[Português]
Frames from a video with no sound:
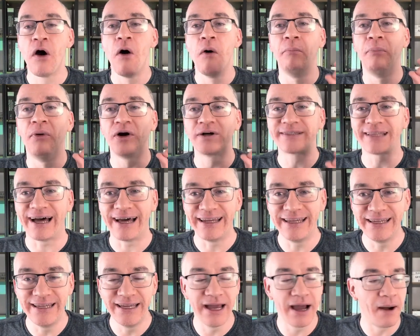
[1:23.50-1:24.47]

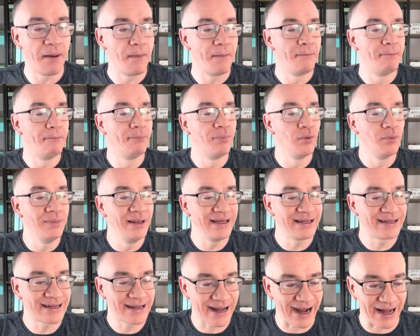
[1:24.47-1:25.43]
Portaria,
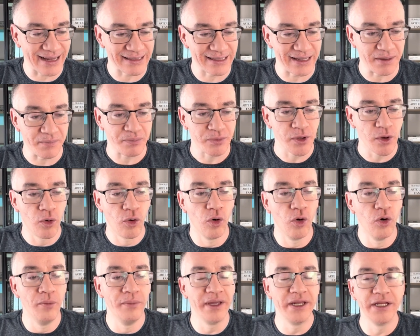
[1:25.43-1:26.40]
publicada.
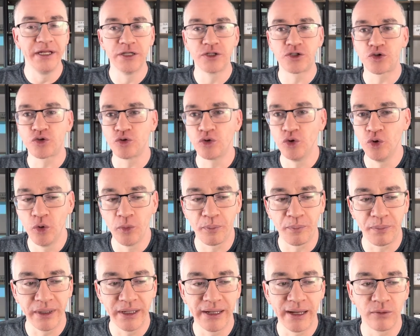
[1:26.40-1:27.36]
O ministro
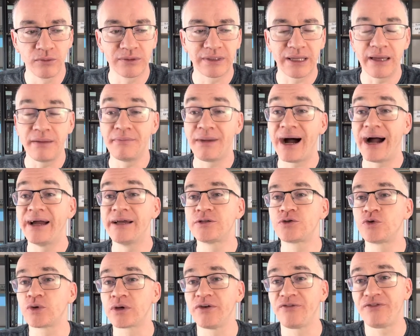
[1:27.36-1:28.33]
Lupe não tem mais
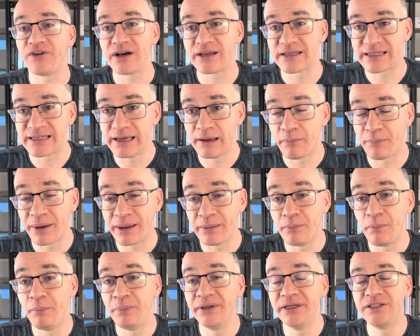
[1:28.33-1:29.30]
o que fazer para
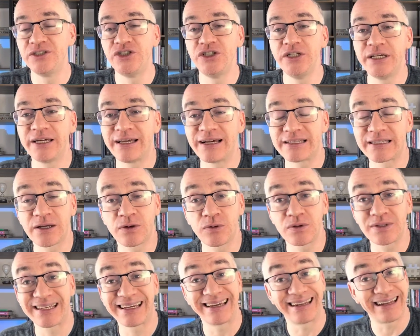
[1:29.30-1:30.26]
impedir que esse
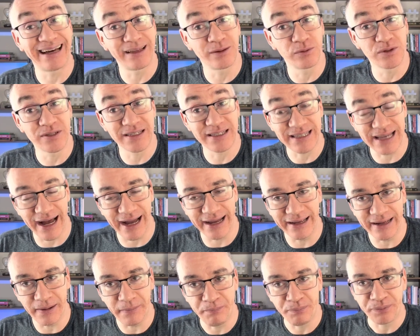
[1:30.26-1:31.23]
consignado
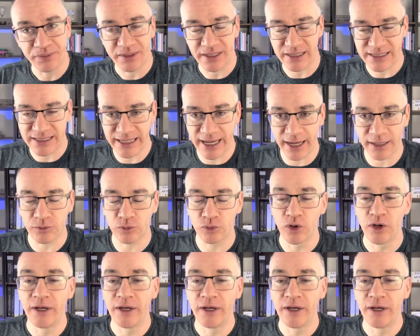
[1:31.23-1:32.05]
saia, tá certo?